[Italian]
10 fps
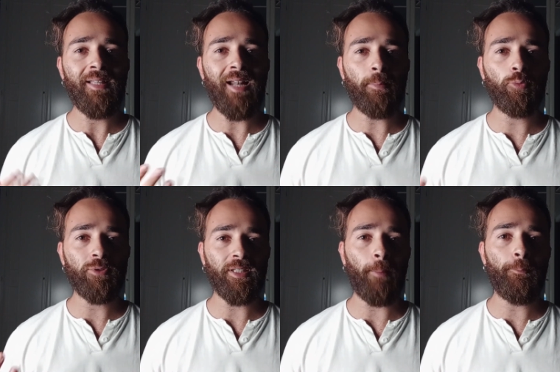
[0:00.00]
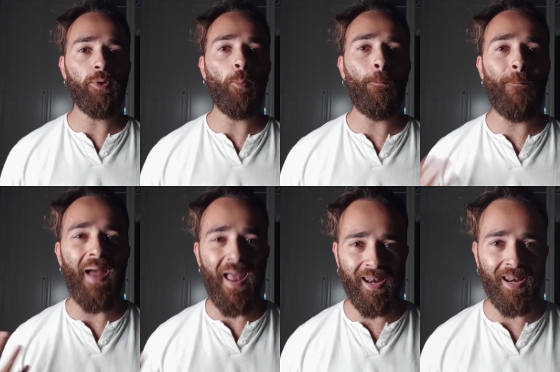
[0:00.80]
della puntata più
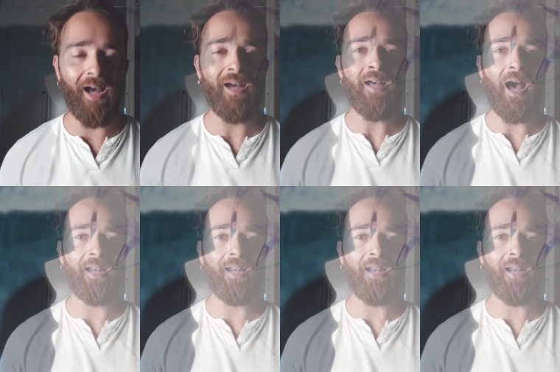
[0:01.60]
bella